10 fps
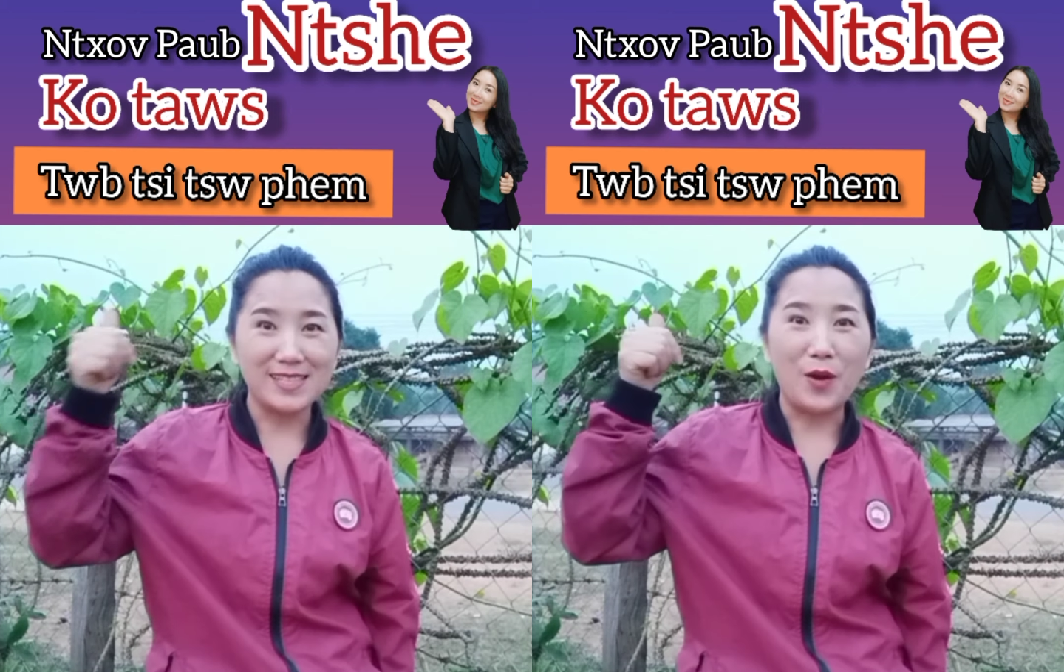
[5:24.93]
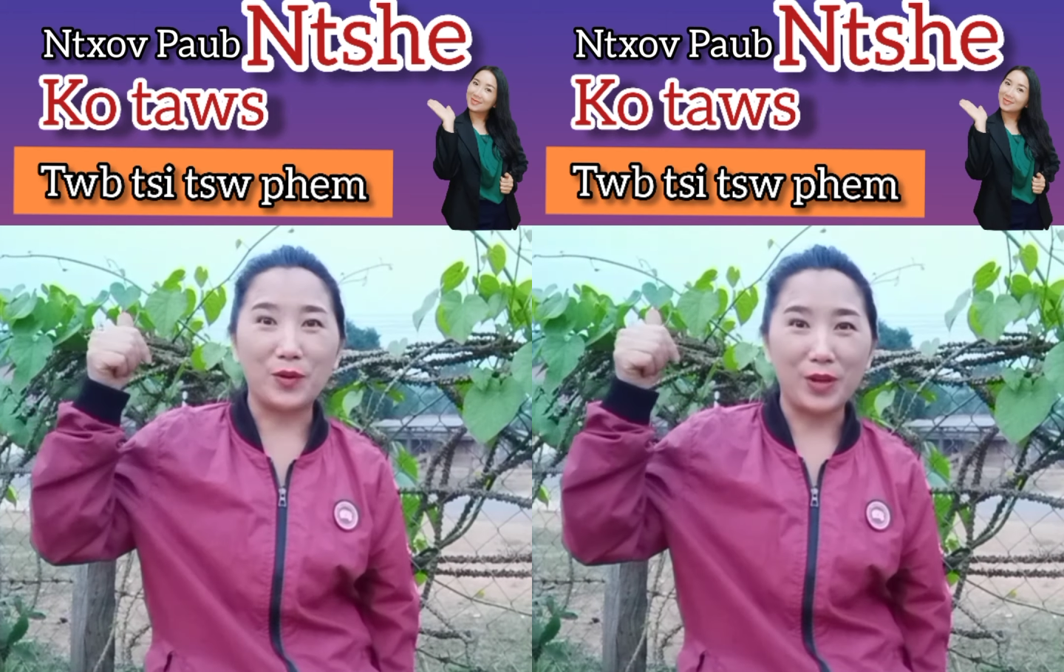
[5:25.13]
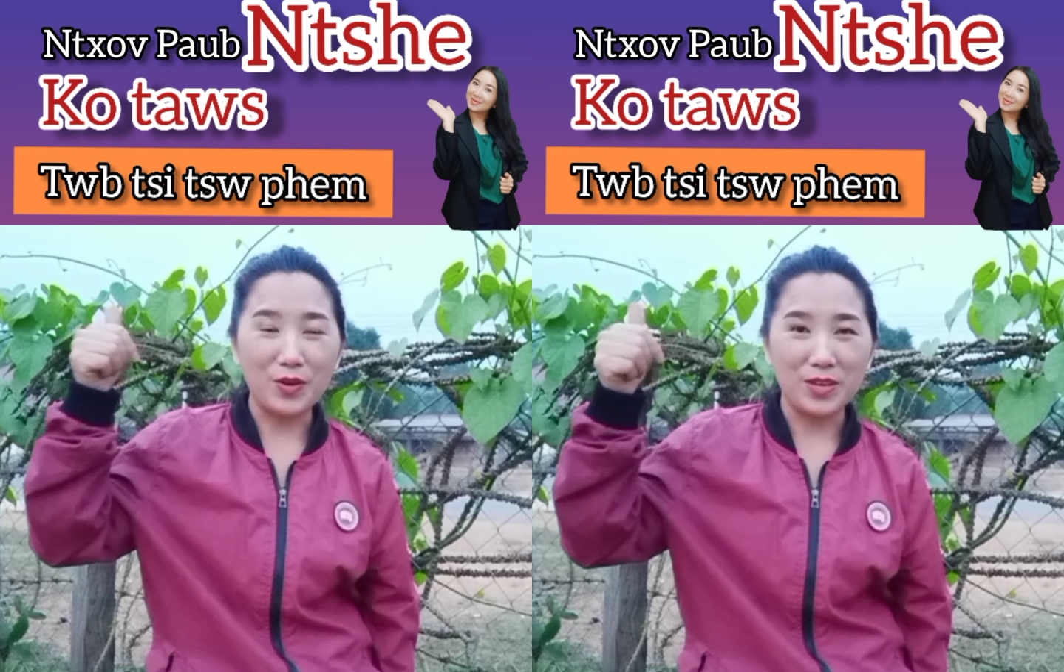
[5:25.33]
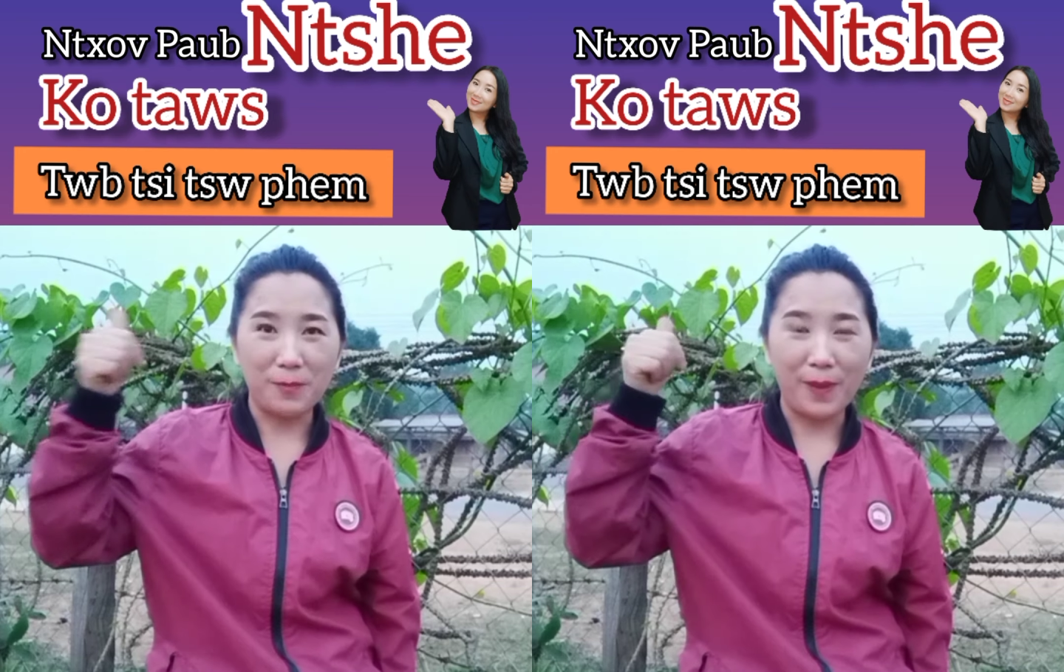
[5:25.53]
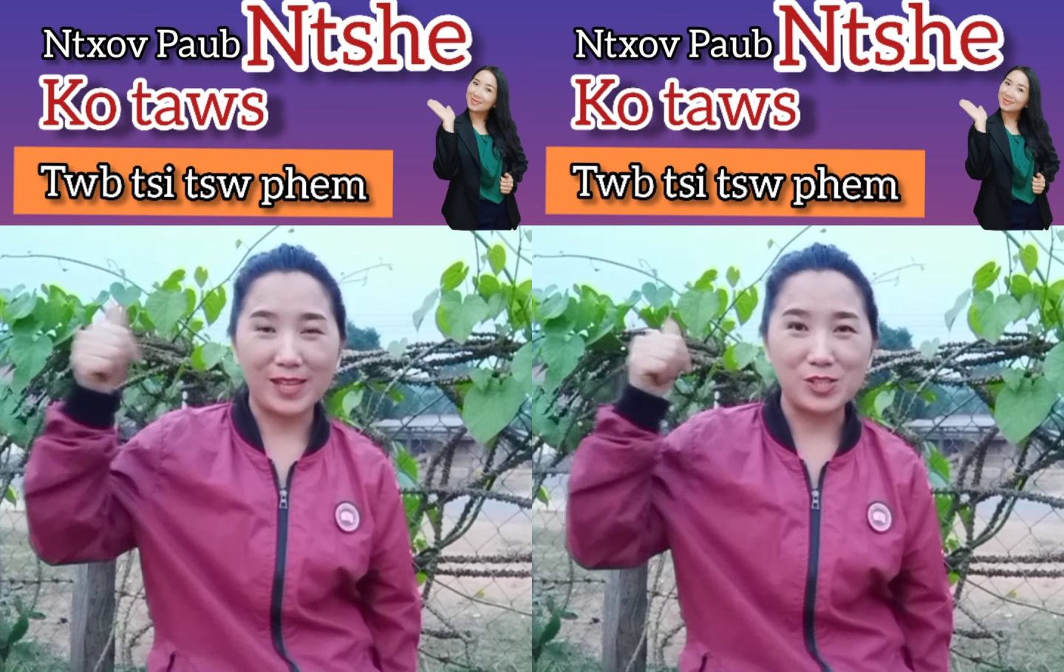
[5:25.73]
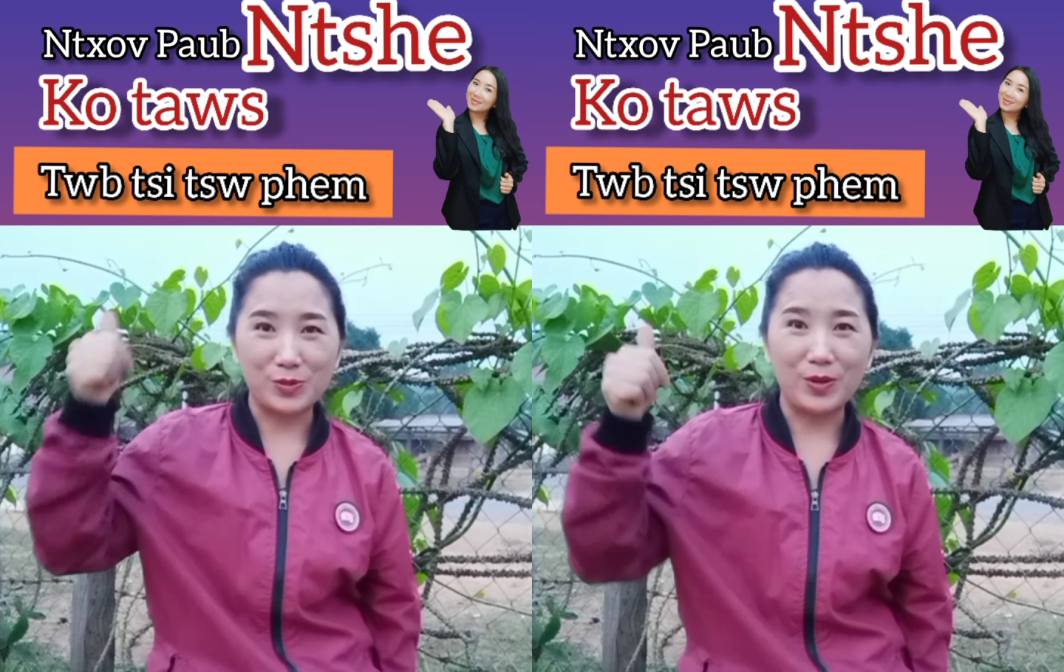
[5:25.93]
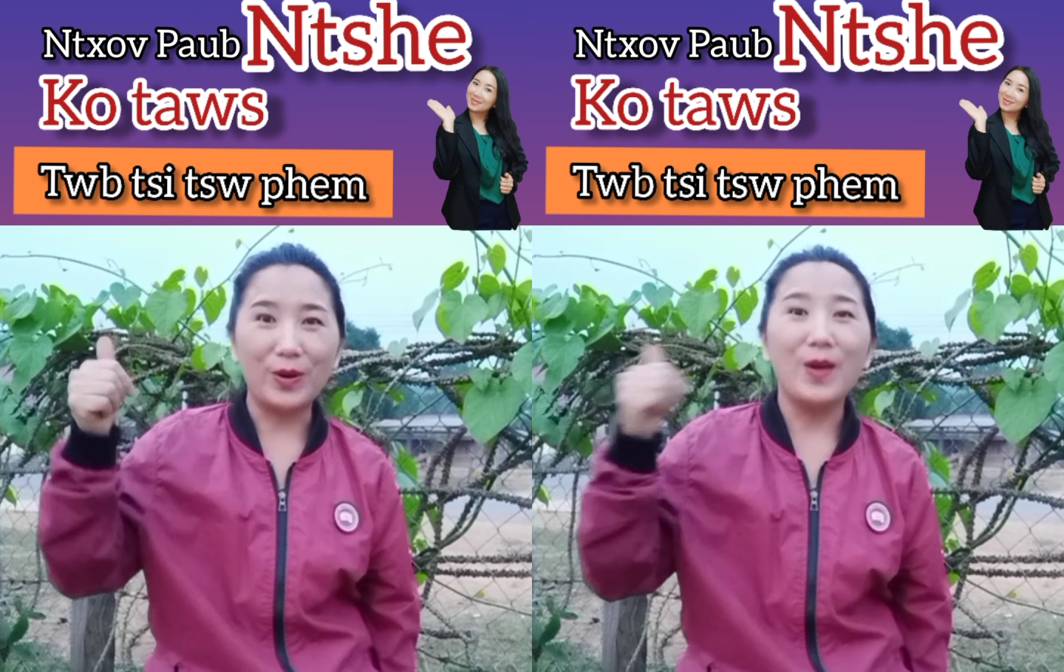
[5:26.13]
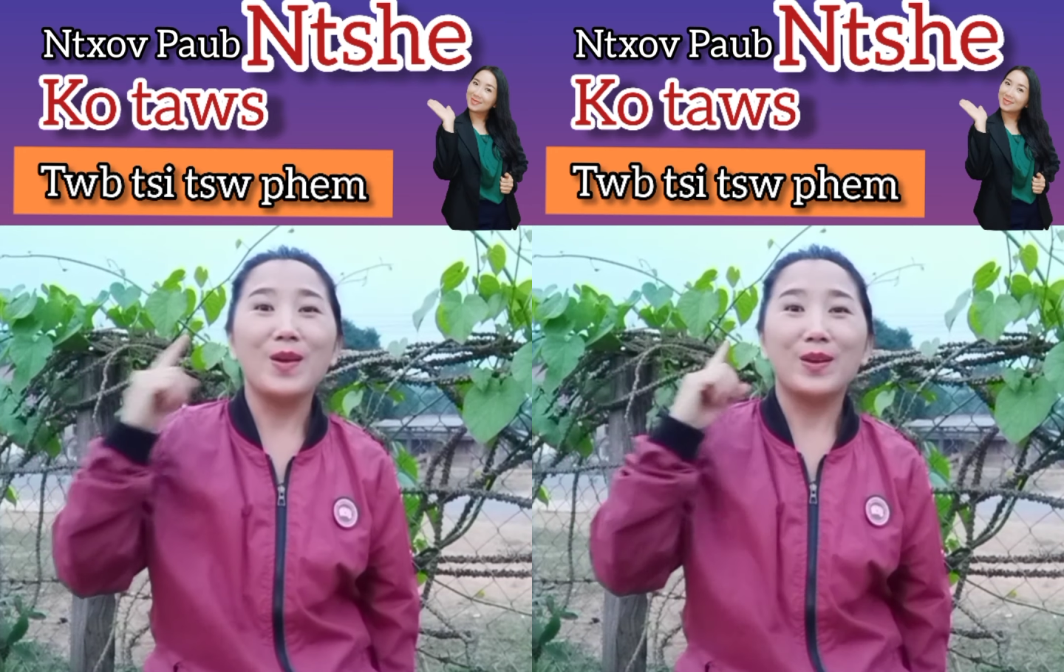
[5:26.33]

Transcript: chồng có gì phải cho nó